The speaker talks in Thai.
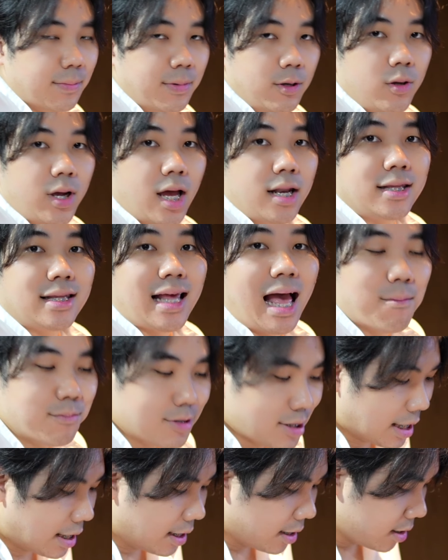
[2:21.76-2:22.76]
จะมีด้วยกัน
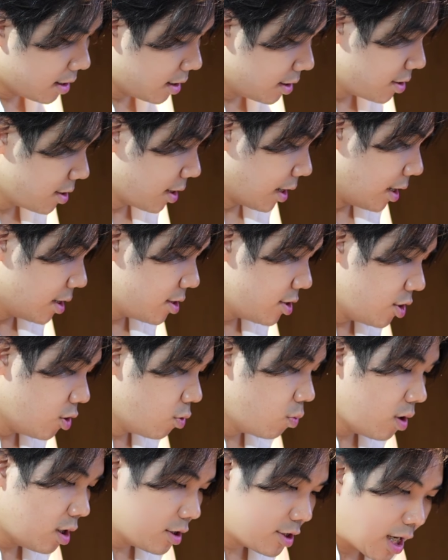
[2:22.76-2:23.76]
3 สี คือสี
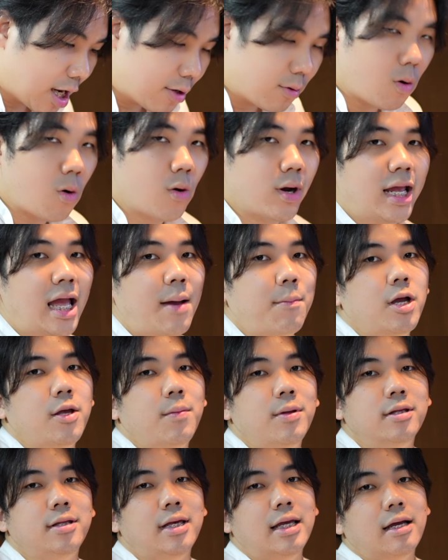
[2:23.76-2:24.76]
Silver Shadow นะครับก็จะ
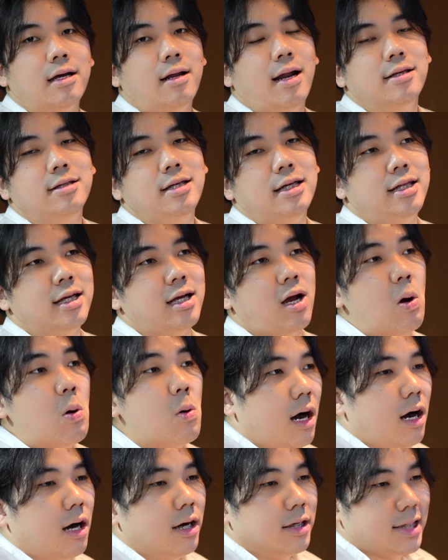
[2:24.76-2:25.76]
เป็นสีคลาสสิกที่เขา
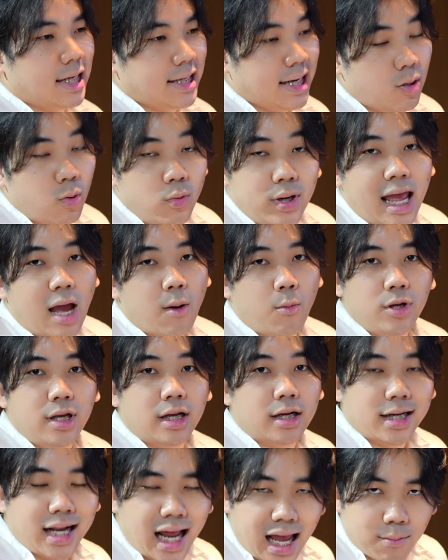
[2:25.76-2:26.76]
เออใช้ได้ทุกแนว ผู้หญิ
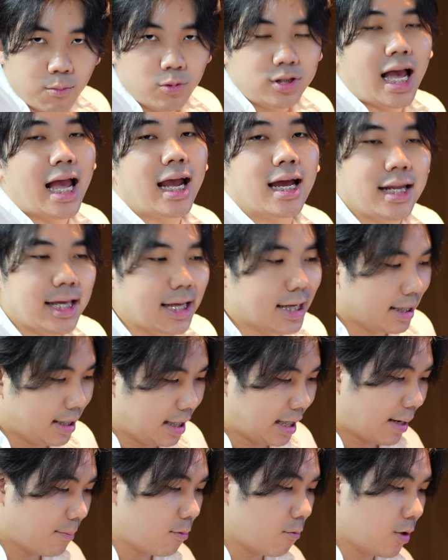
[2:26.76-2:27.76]
งก็ได้ผู้ชายก็ดี
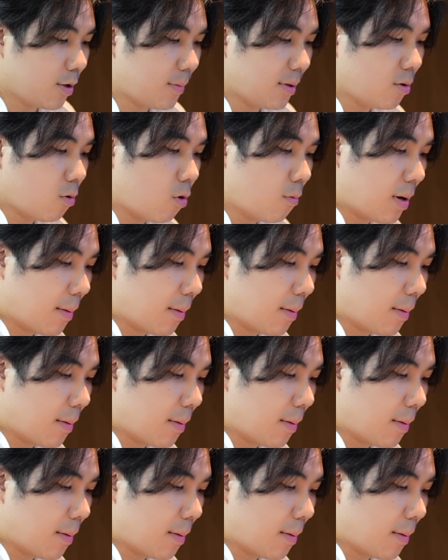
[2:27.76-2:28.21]
นะครับผมก็จะเป็นโทน